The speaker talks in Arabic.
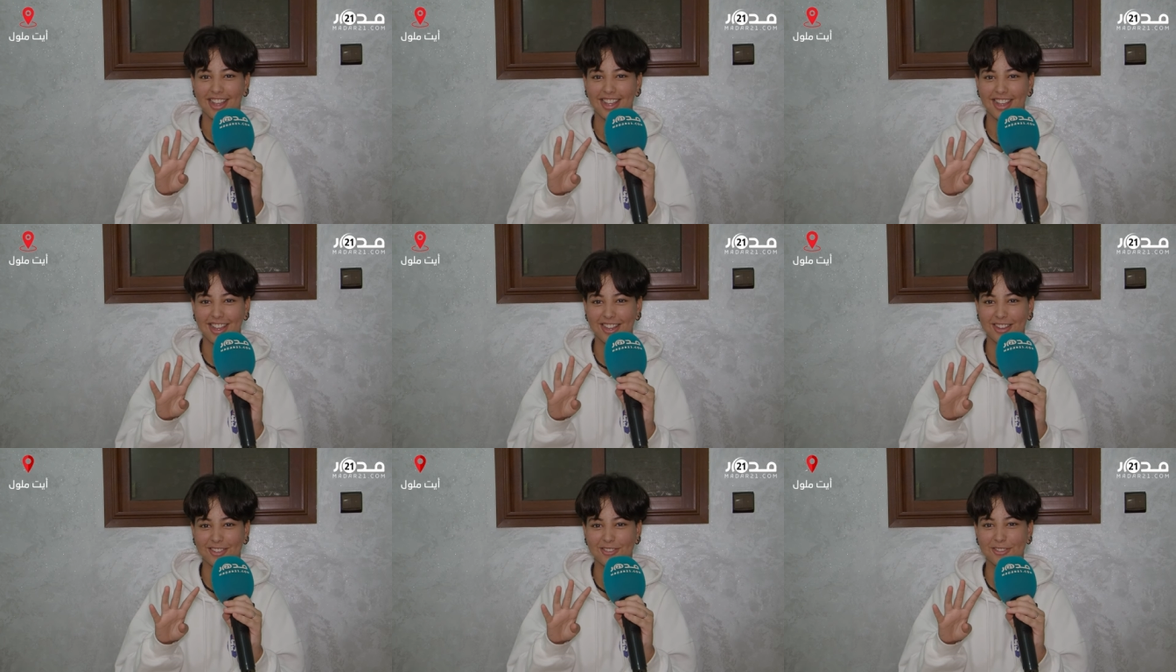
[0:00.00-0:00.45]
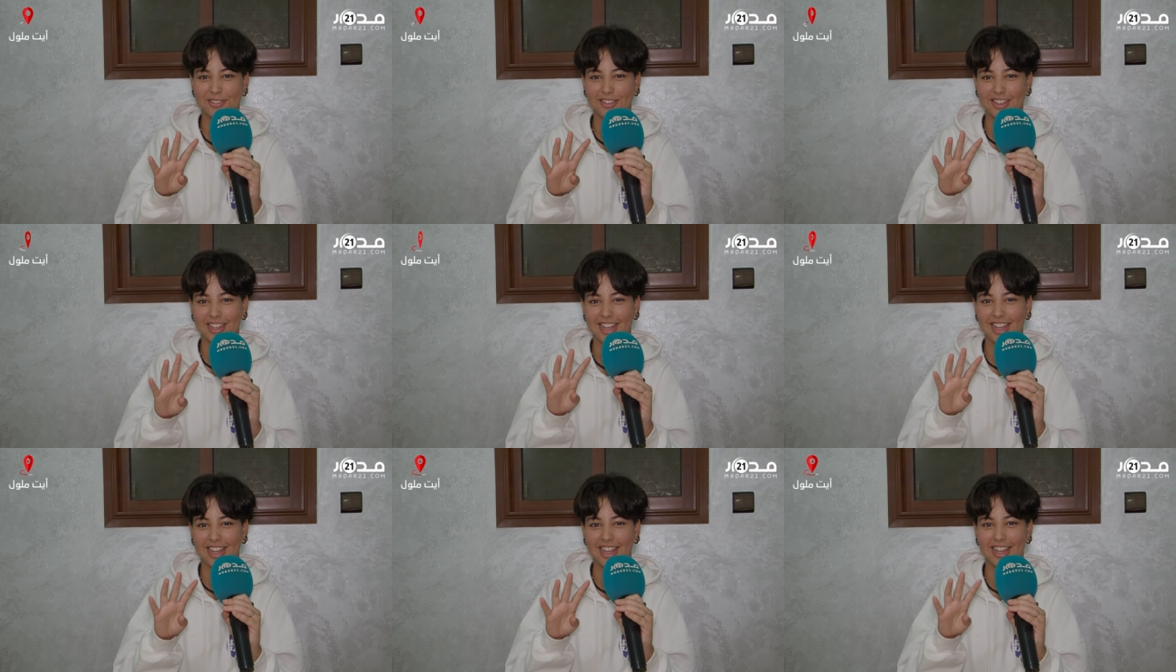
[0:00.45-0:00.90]
ياكو
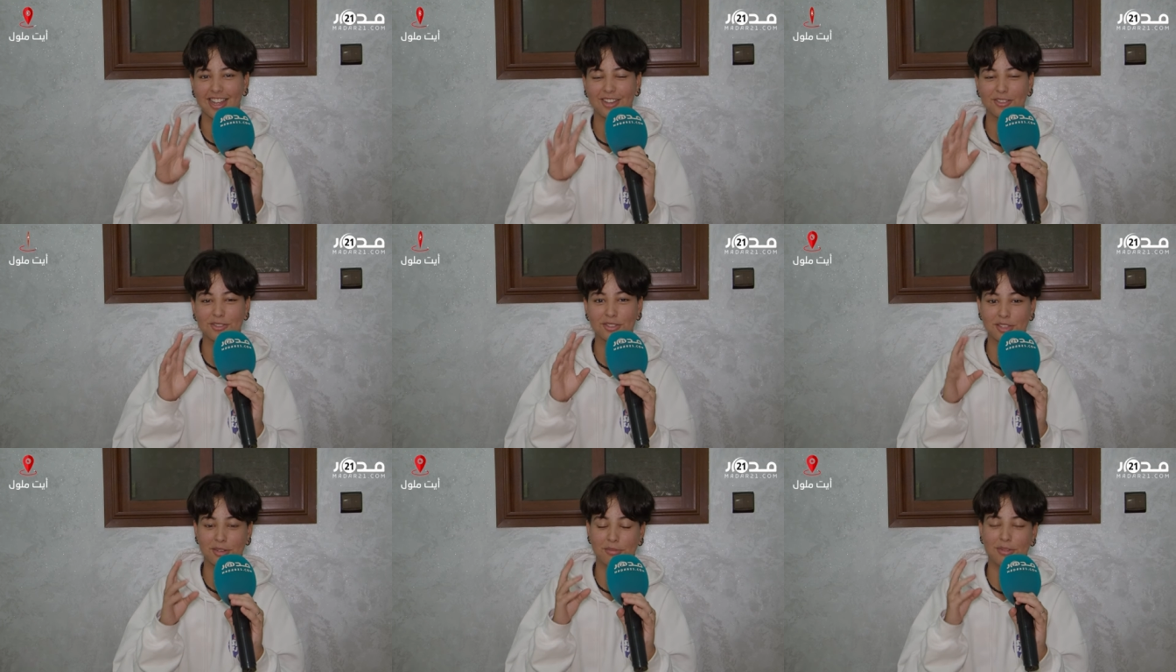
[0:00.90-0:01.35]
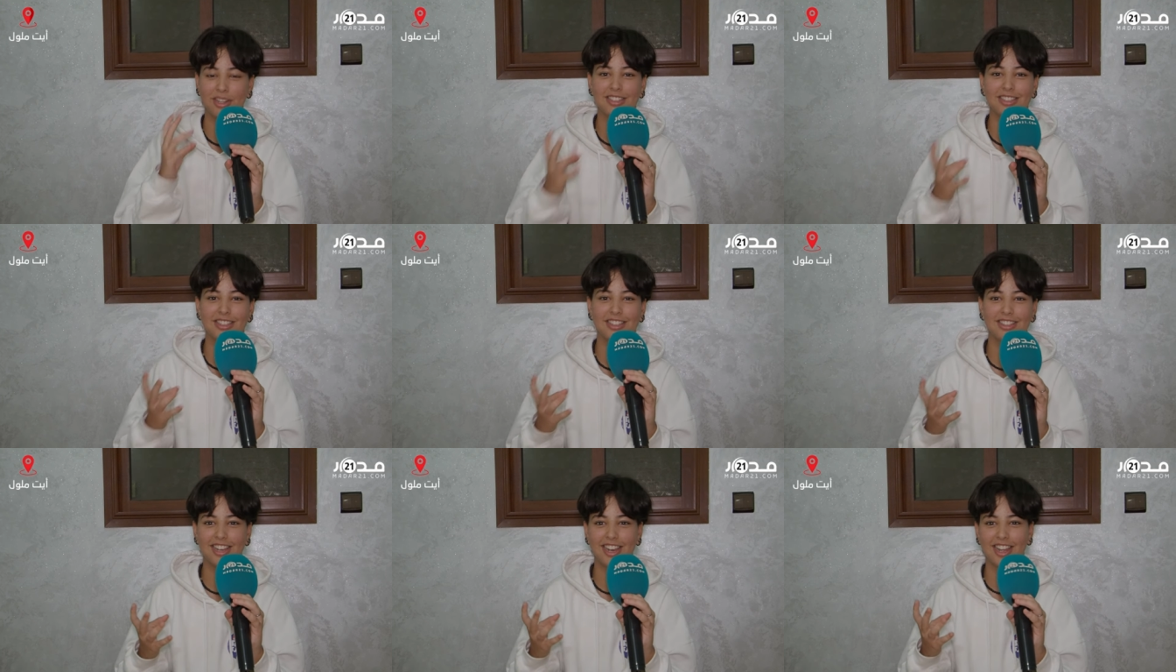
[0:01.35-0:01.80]
أه وسط ربعه
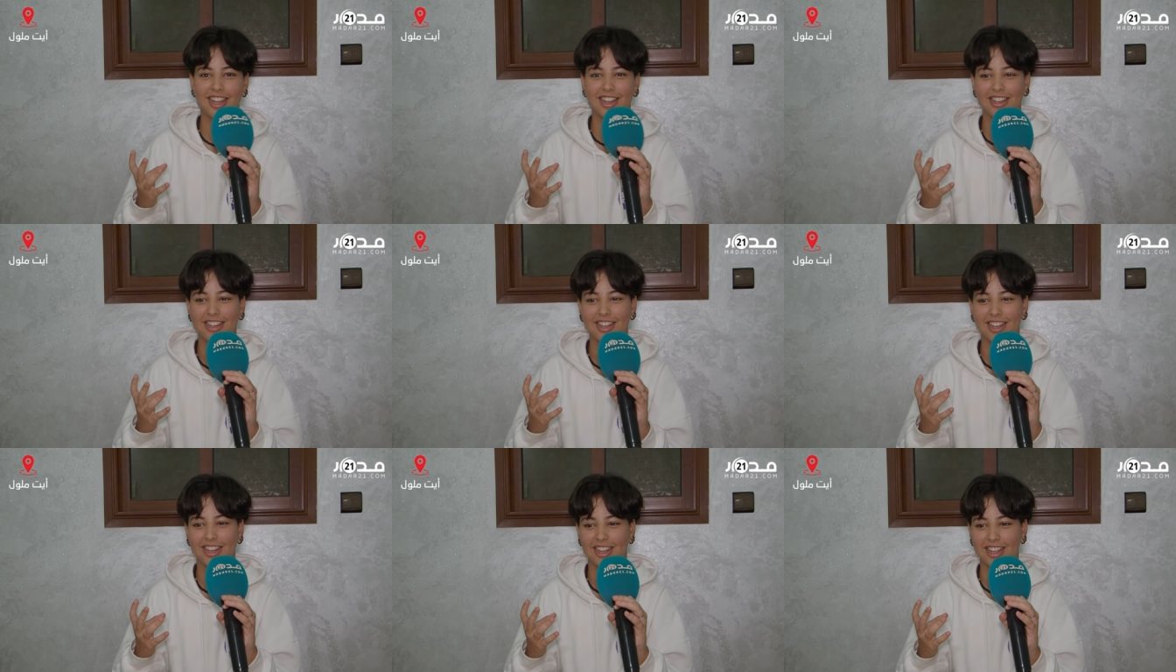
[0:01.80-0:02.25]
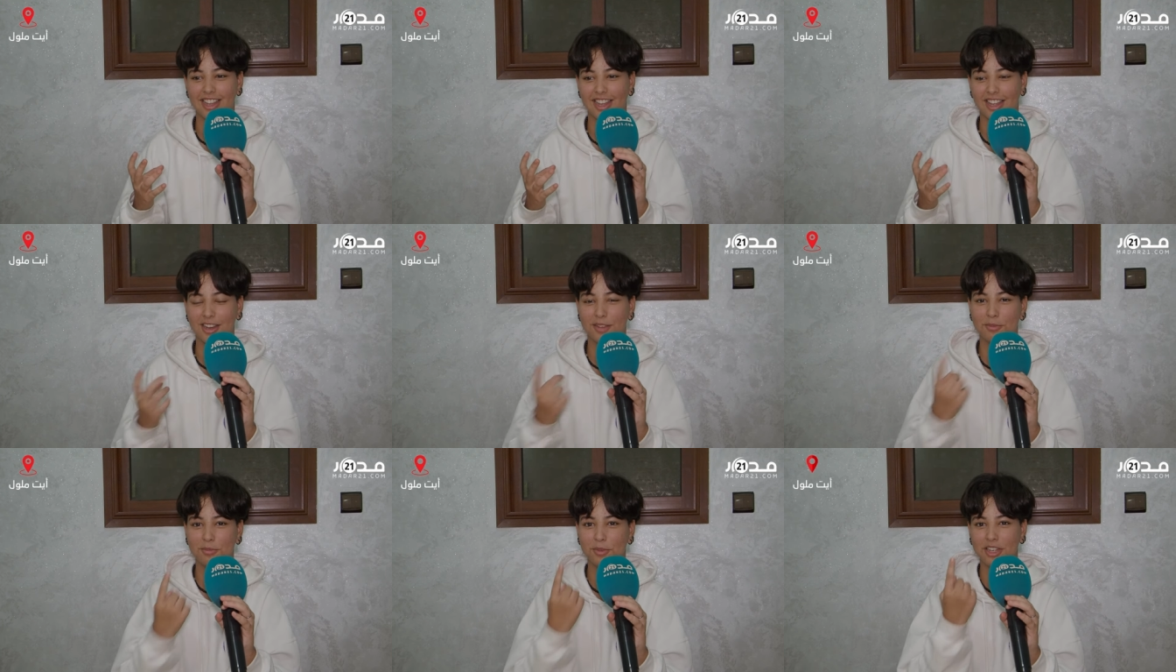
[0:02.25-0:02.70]
ديال الدراري
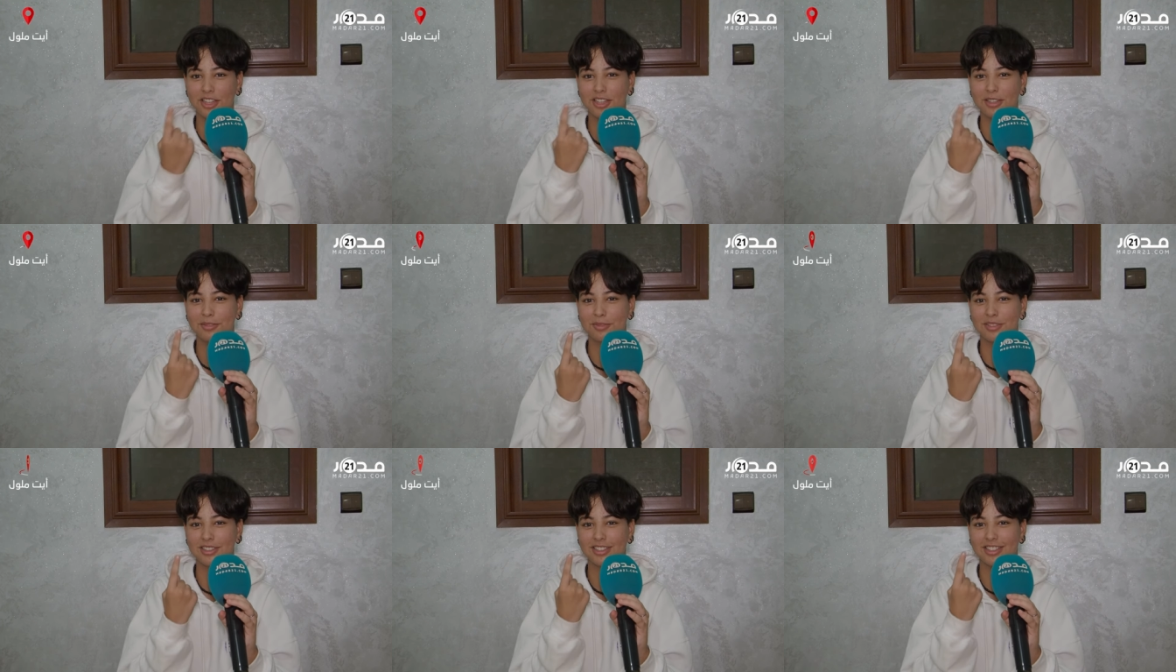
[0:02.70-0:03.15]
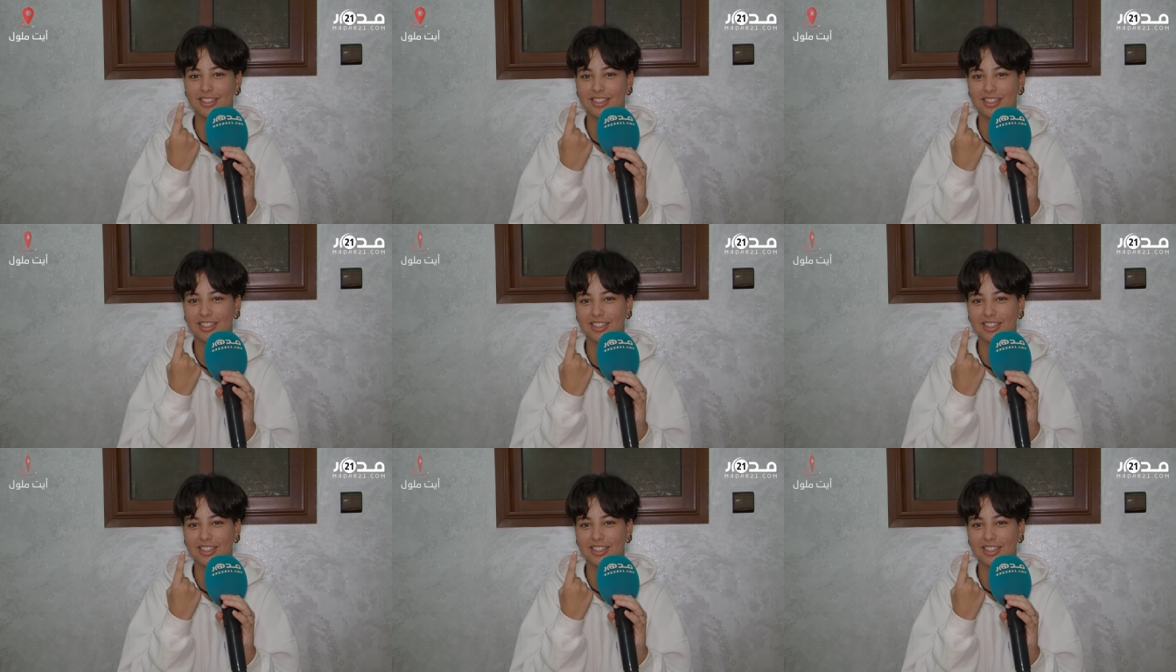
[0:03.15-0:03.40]
انا بوحدي بنت